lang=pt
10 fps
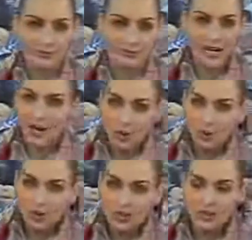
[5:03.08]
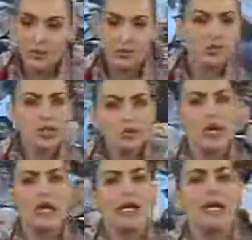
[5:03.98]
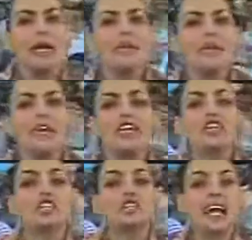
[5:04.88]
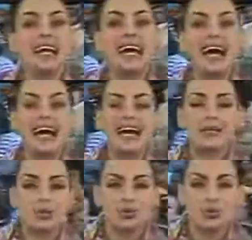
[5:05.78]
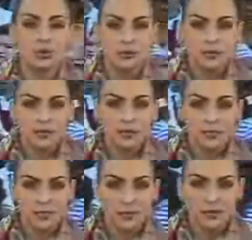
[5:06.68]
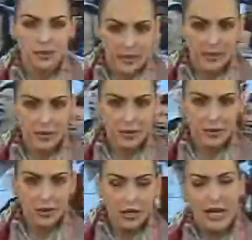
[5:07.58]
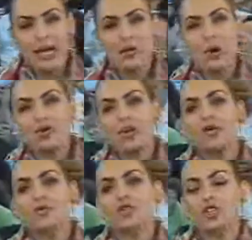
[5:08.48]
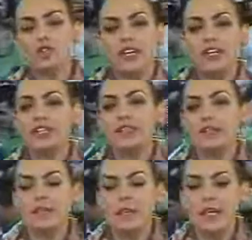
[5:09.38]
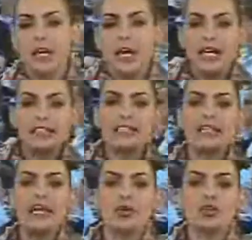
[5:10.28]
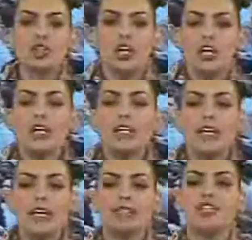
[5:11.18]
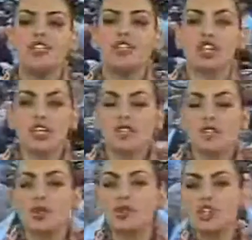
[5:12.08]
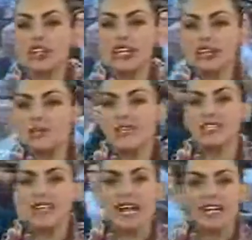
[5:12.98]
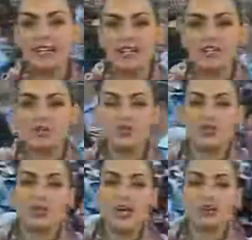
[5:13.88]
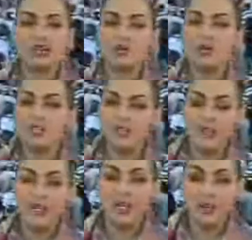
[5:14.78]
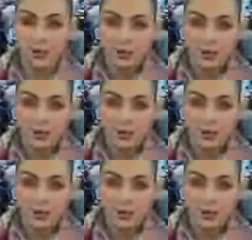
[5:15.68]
A culpa é de Deus, não está errado. Entendeu? É igual tem uns que viram e diz assim: é se Deus existisse, não tinha tanta miséria, tanto sofrimento, tanto isso e aquilo.